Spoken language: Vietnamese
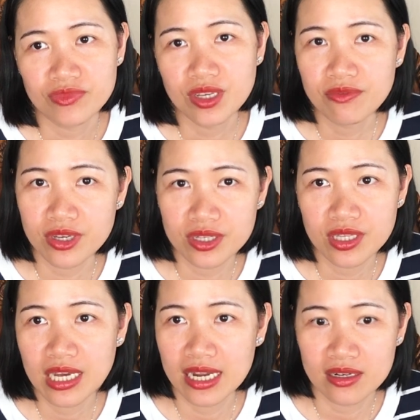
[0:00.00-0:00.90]
tiếng việt
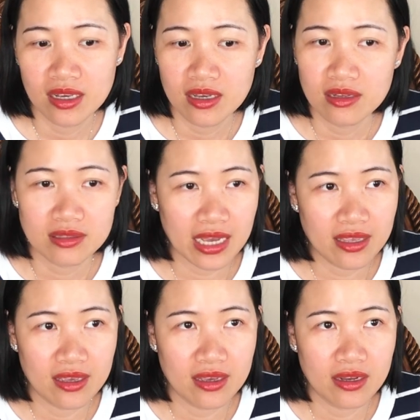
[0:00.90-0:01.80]
tiếng anh tại
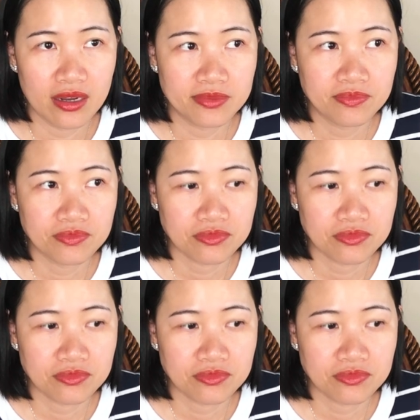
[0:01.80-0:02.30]
vì hả